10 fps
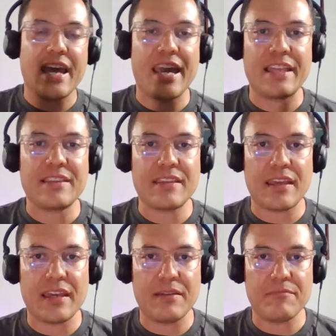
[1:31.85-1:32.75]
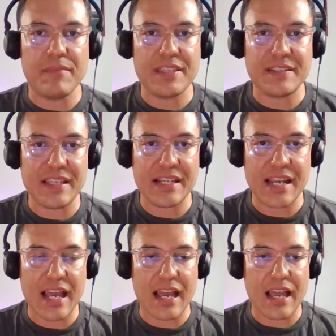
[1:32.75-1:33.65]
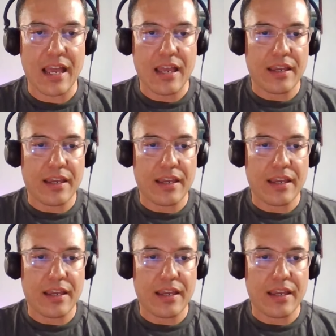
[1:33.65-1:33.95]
en eh, medicina